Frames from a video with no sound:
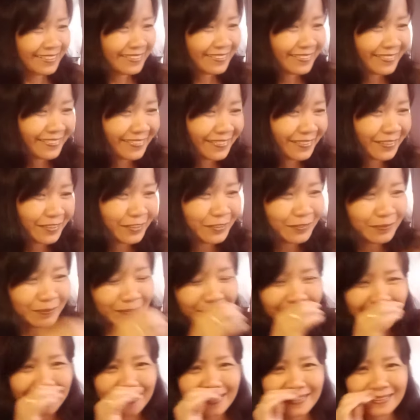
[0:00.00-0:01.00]
Oh
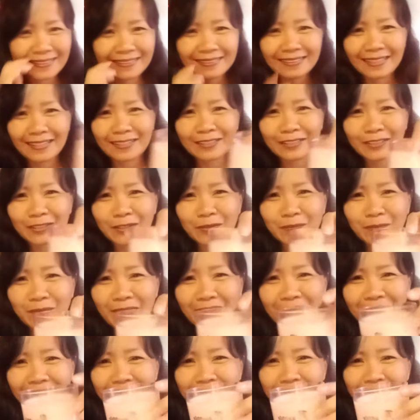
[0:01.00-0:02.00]
my, thank you
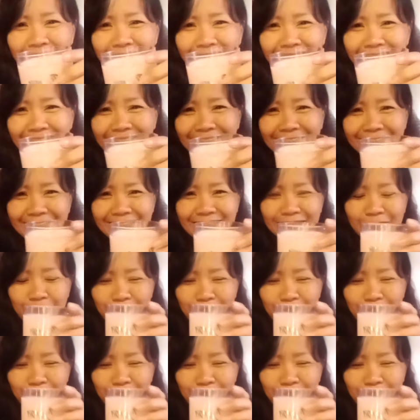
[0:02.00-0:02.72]
very much.